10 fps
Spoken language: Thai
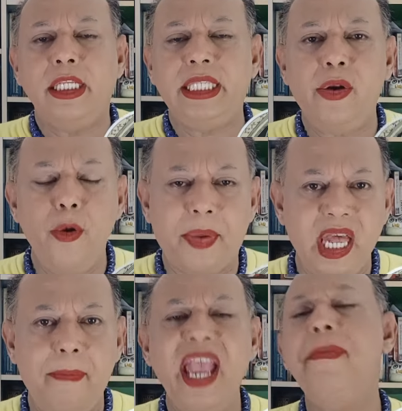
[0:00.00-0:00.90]
สรุป
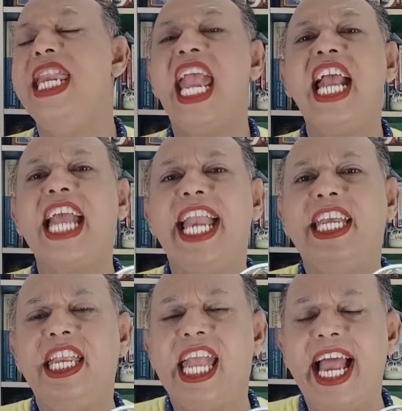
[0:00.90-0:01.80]
คือไพ่ใบนี้การ
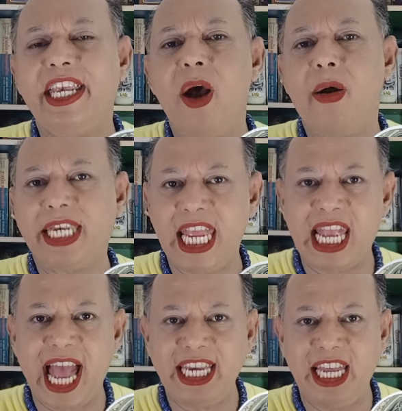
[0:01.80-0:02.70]
เงินการทองดี
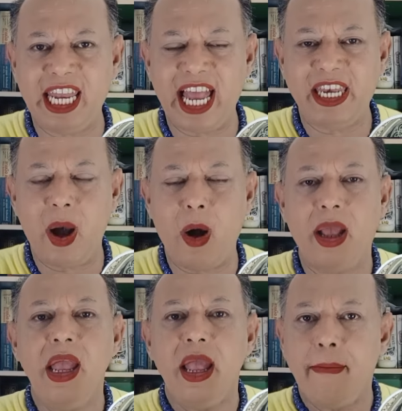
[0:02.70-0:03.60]
การเงินการทอง
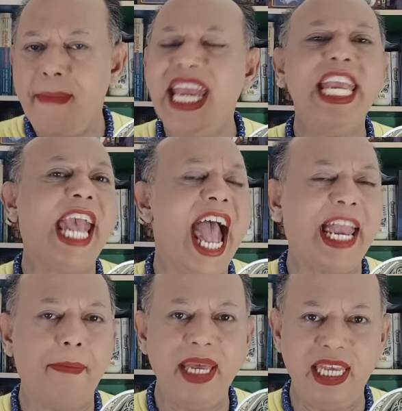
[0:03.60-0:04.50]
ไม่ขา
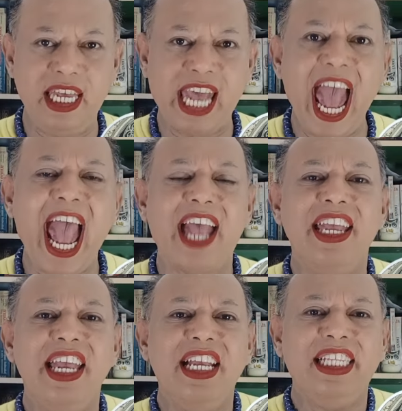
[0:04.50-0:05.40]
ดมือค่ะ
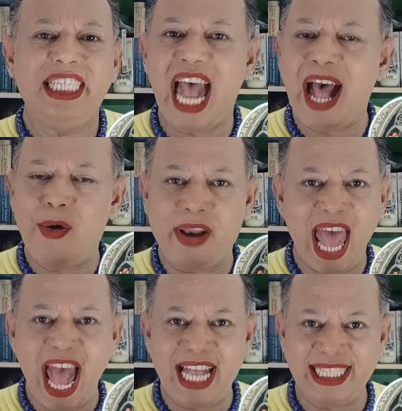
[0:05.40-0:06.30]
ชาว
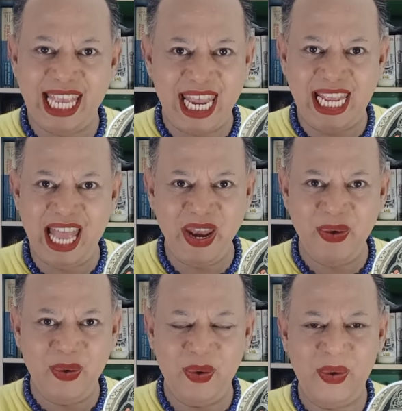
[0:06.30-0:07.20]
ราศีธนู